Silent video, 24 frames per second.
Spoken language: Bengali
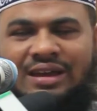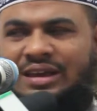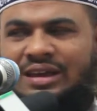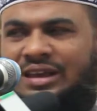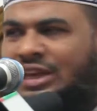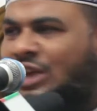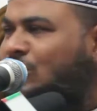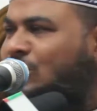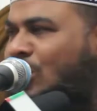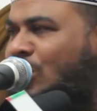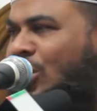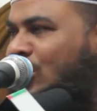
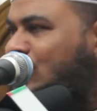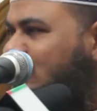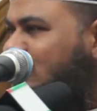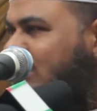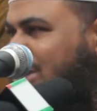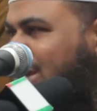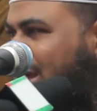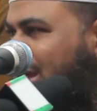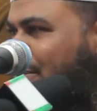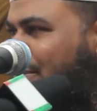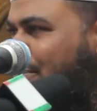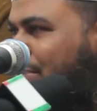কি সহজ
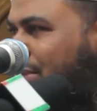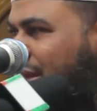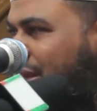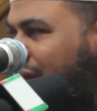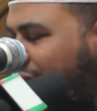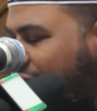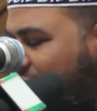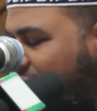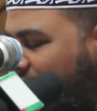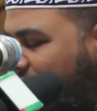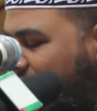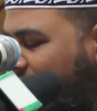কি
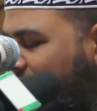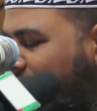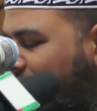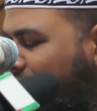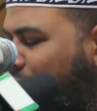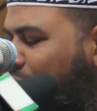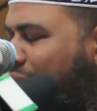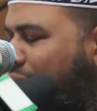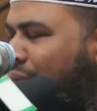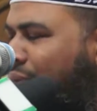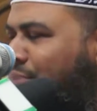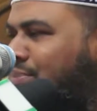
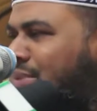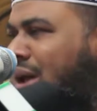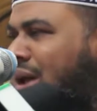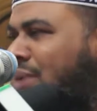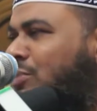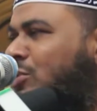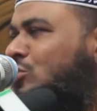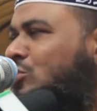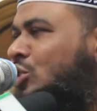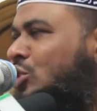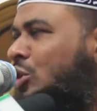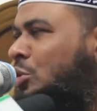আপনার
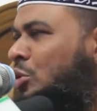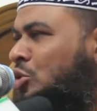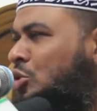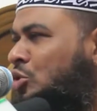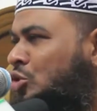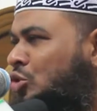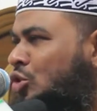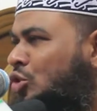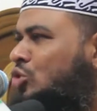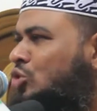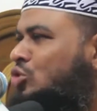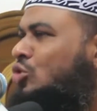পুত্রবধূ
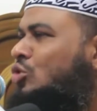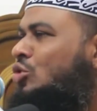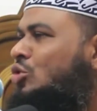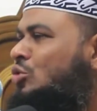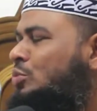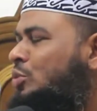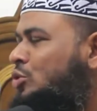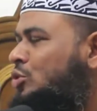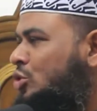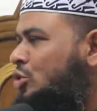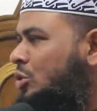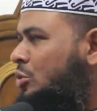নতুন
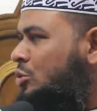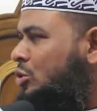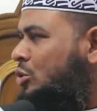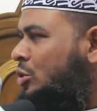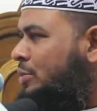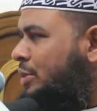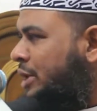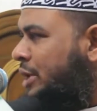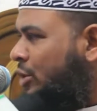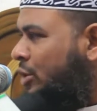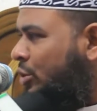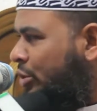পুত্রবধূ
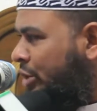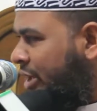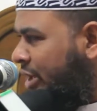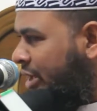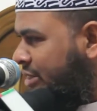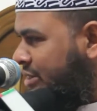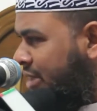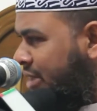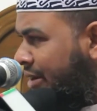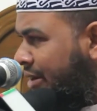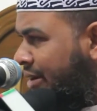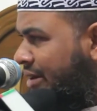বিয়ে
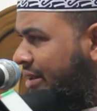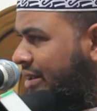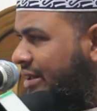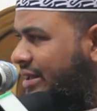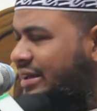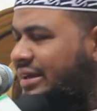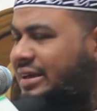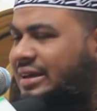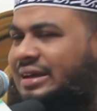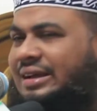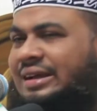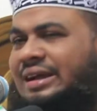করিয়েছেন
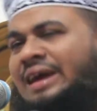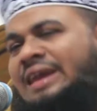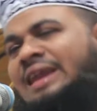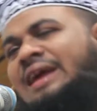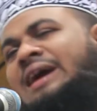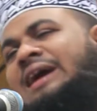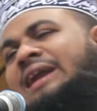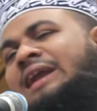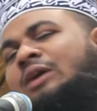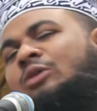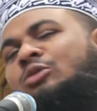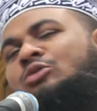
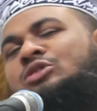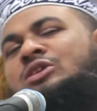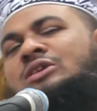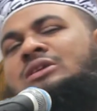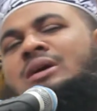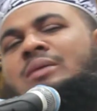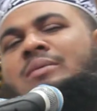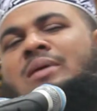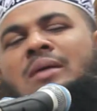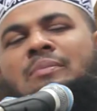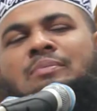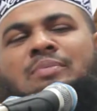কেনাকাটা করতে
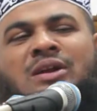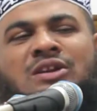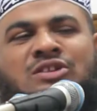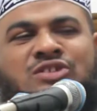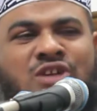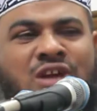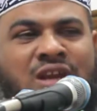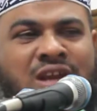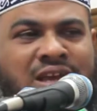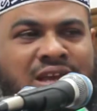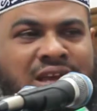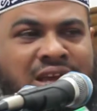যাবে আপনার
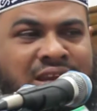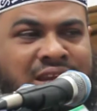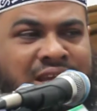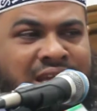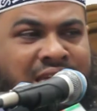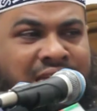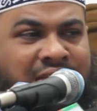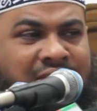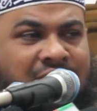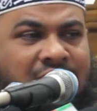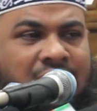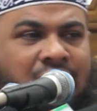ছেলেকে নিয়ে
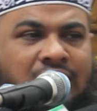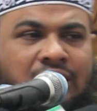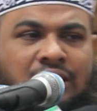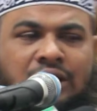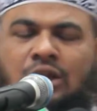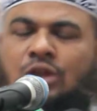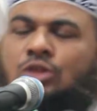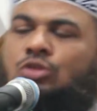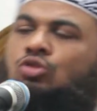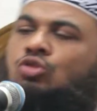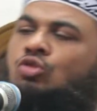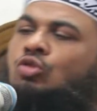
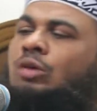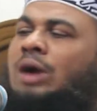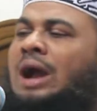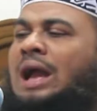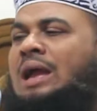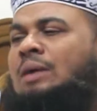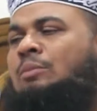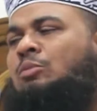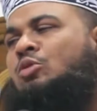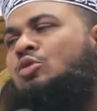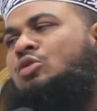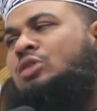কিন্তু
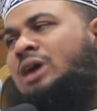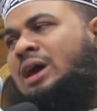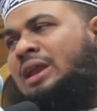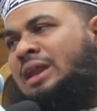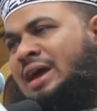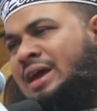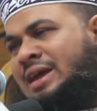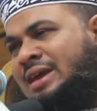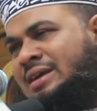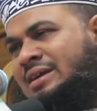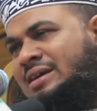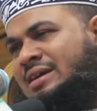গায়ে বোরকা
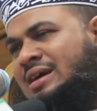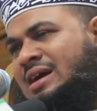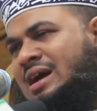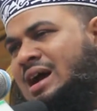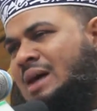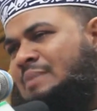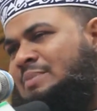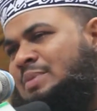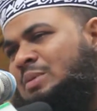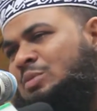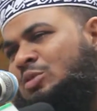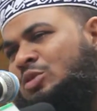নাই
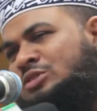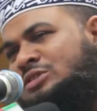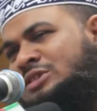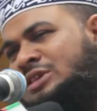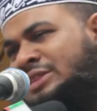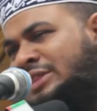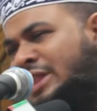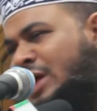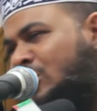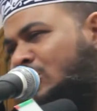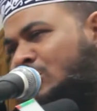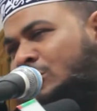আপনি বলছেন
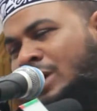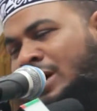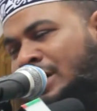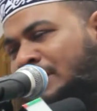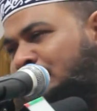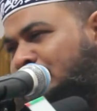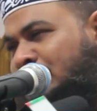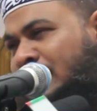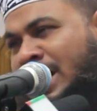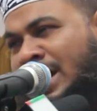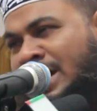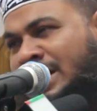দেখো মা
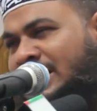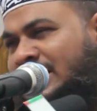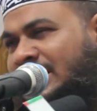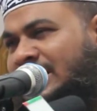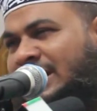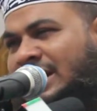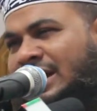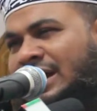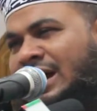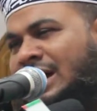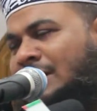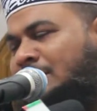মা
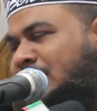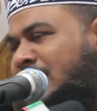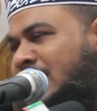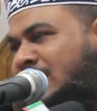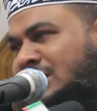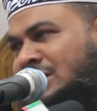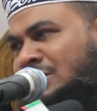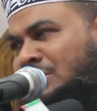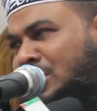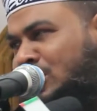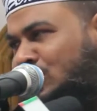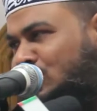আমি
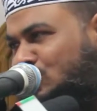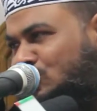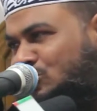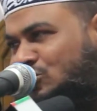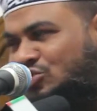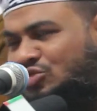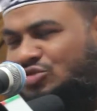হাজি মানুষ